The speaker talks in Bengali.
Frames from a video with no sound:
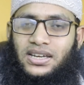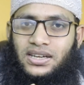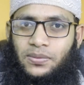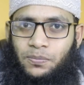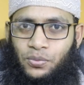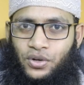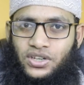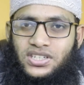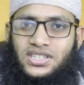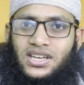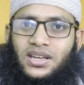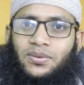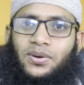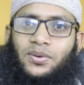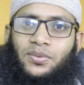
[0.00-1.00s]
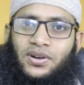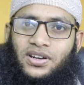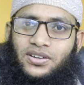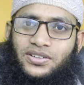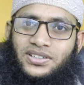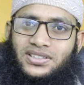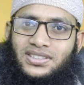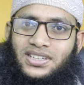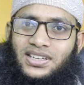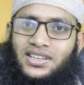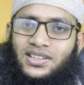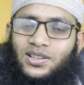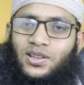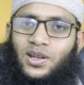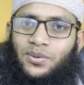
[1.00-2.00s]
এটা পরিষ্কারভাবে বলা হয়েছে
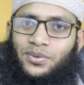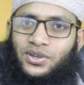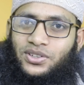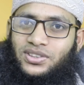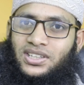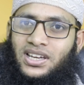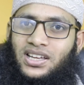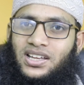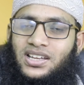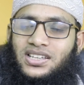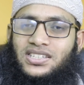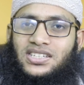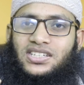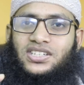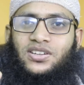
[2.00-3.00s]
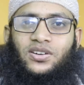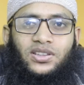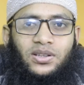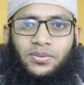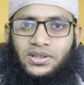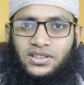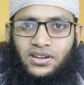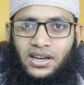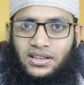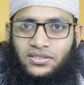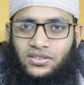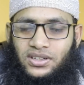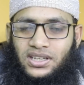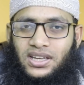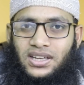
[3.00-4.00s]
হিন্দু ধর্মগ্রন্থে সৃষ্টিকর্তা মাত্র
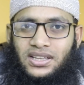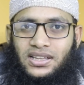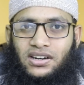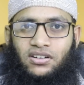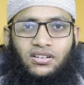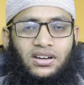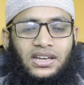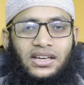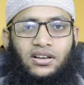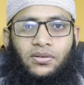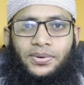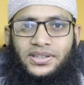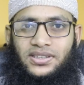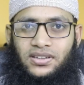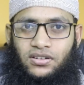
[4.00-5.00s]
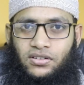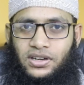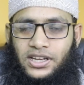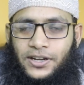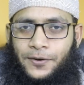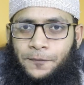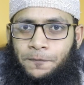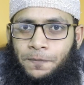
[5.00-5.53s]
একজনই তার কোনো লিঙ্গ বা চিহ্ন নেই